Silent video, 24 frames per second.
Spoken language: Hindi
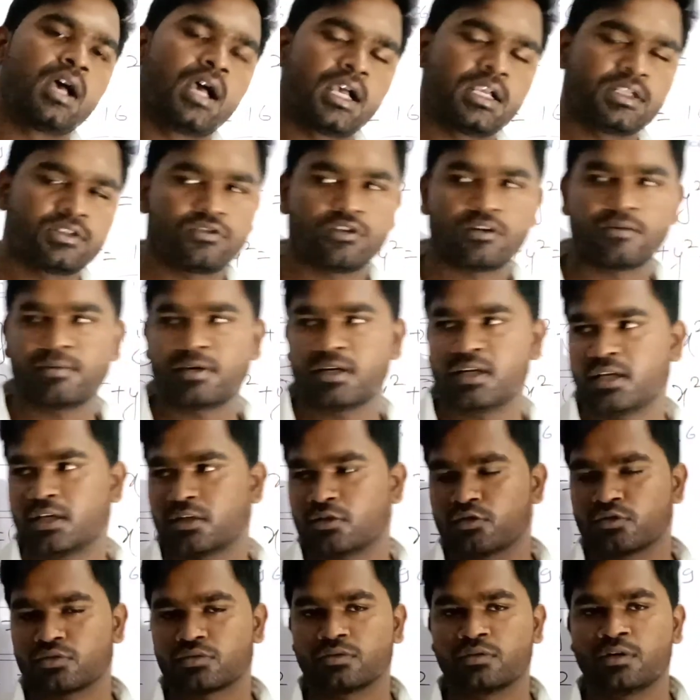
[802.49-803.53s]
आंसर बनेगा
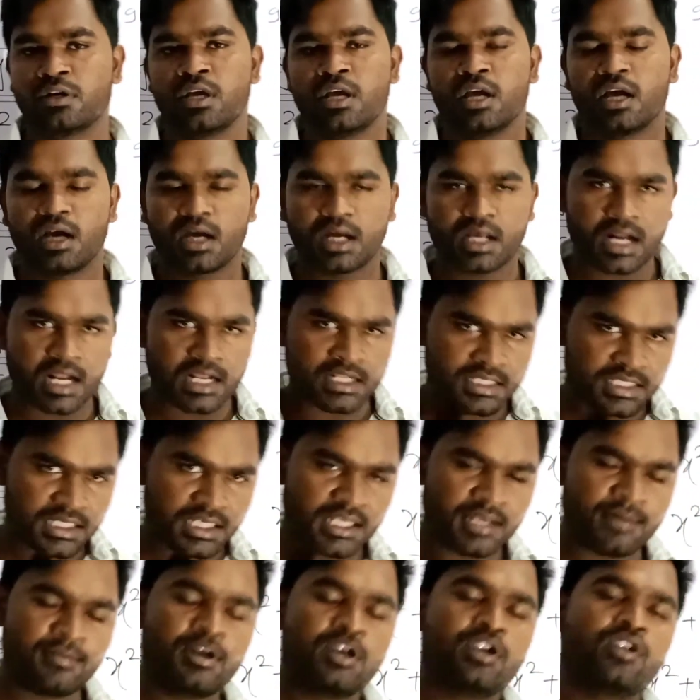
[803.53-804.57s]
दोस्तों अगर आज
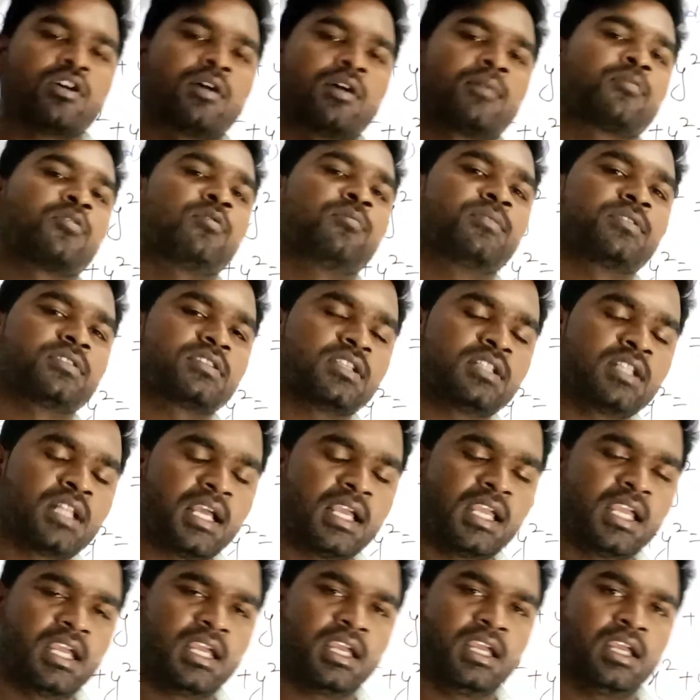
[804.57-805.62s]
की ये वीडियो आपको पसंद
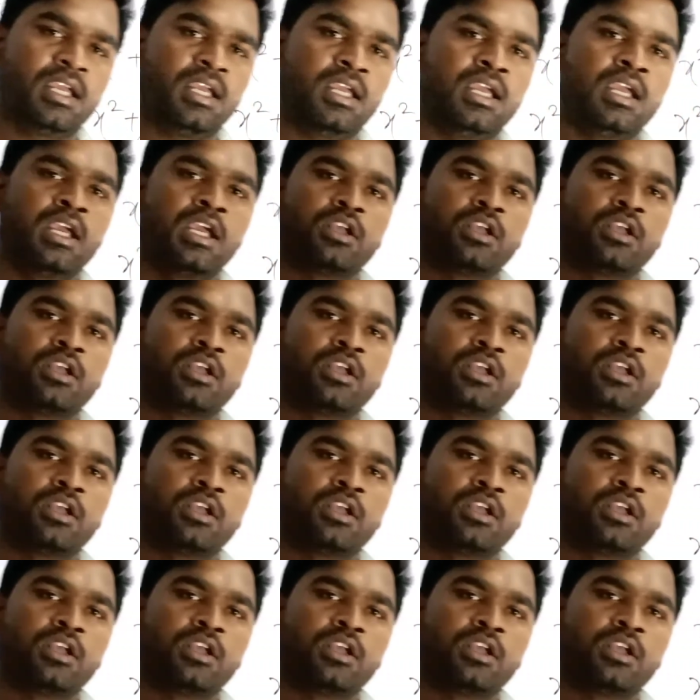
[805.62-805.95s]
आई है